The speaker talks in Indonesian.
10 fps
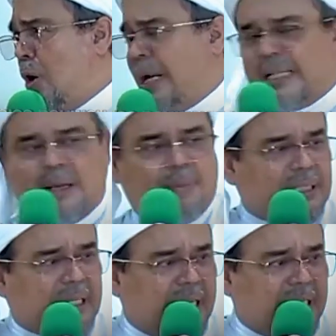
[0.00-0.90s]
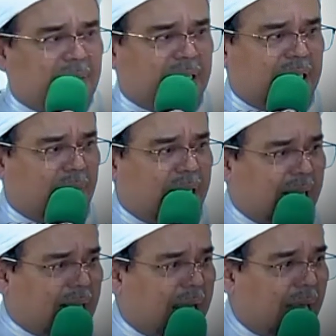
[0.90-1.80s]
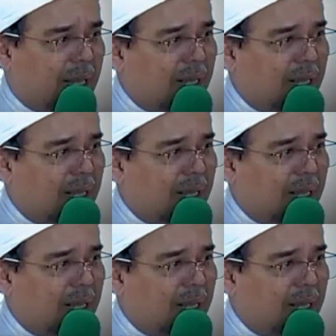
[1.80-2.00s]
orang zaman sekarang yang begini banyak gak